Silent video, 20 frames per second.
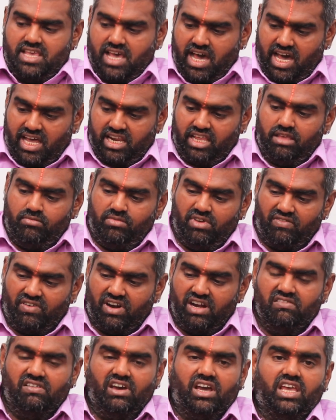யாரையுமே
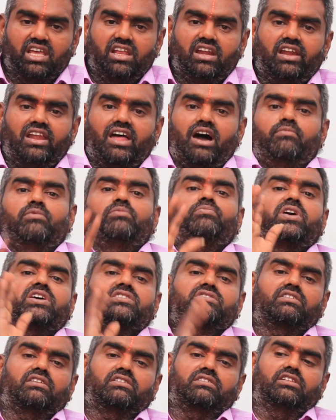வழிவகை இல்லாமல்
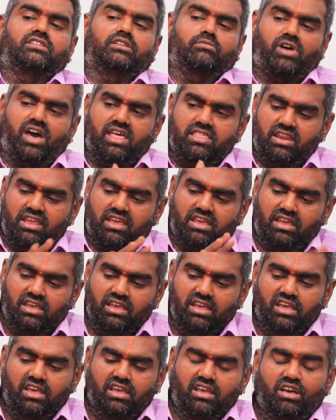பேசுகிறது இந்த மாதிரி
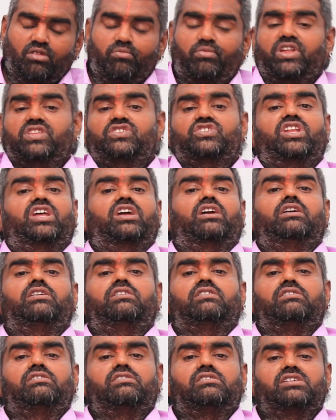பிரச்சனைகள்
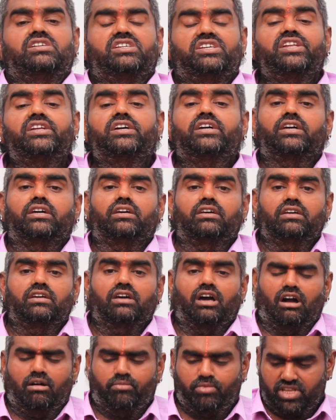இருக்குது
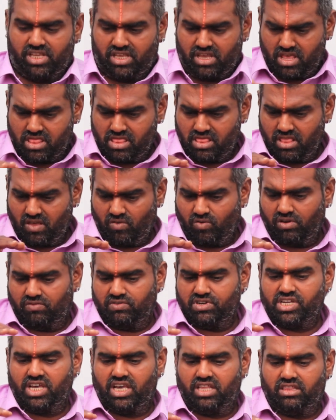அப்போ எந்த ஒரு
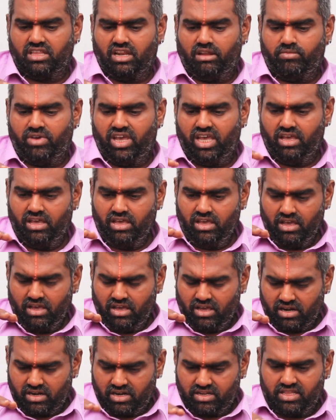விஷயத்திலுமே
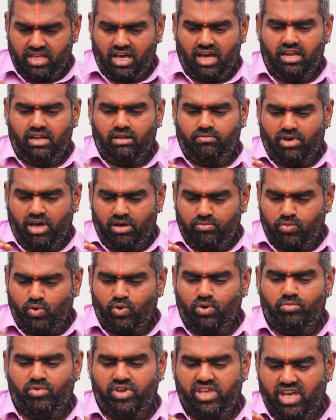நிதானமாக
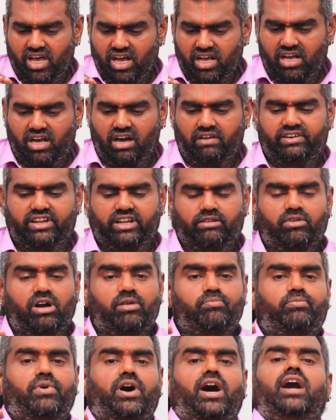பொறுமையாக
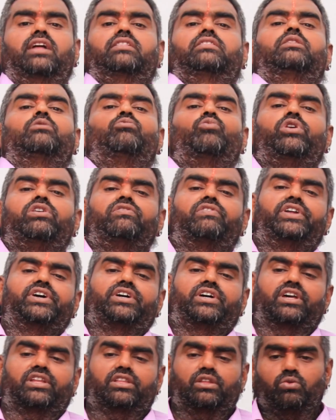கவனமாக பார்த்து
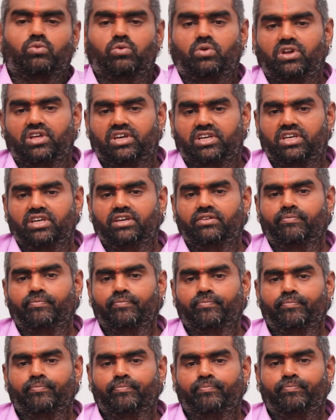முடிவெடுக்கிறது உங்களுக்கு
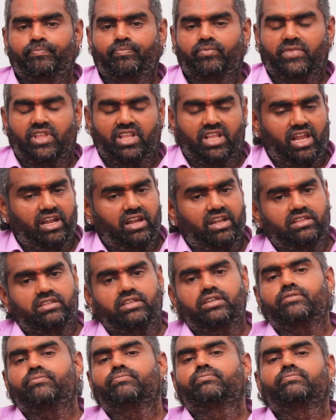நல்லது